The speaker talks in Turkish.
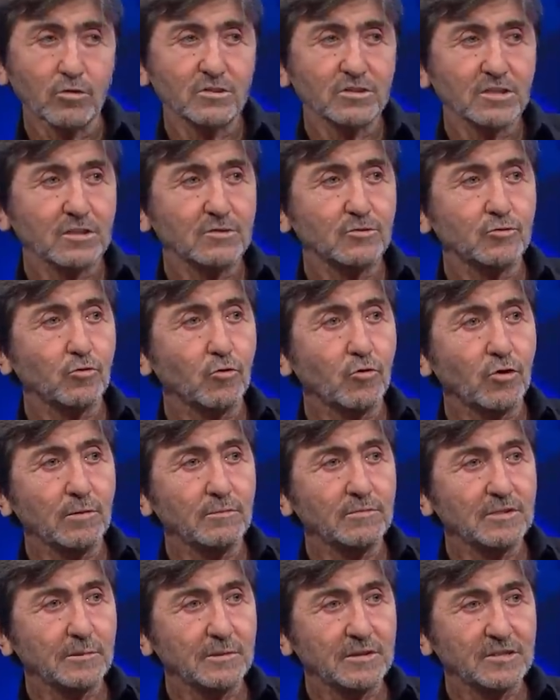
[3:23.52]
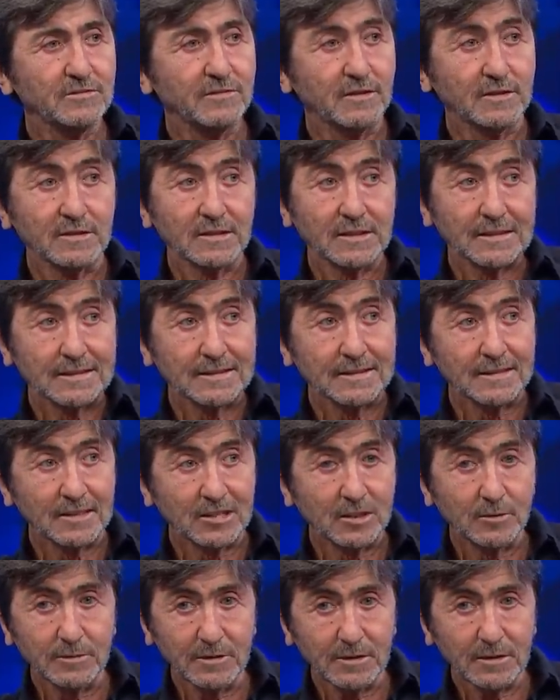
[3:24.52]
Hoca'nın çok önemli demeci var.
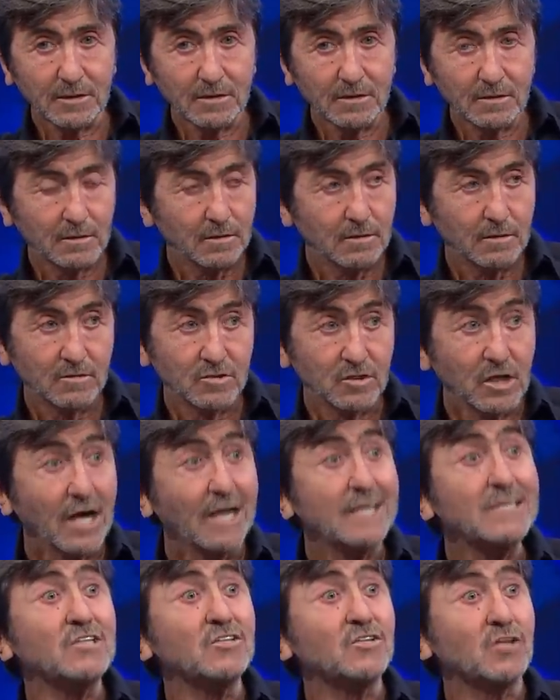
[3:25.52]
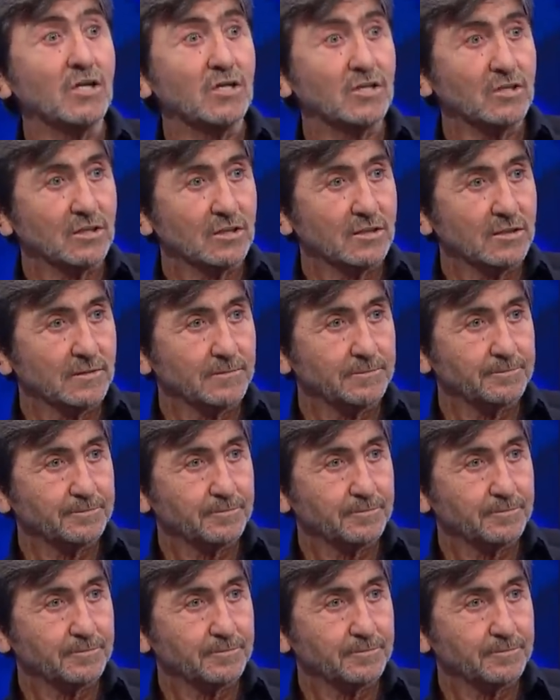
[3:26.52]
Rakibi daha iyi tanıdık.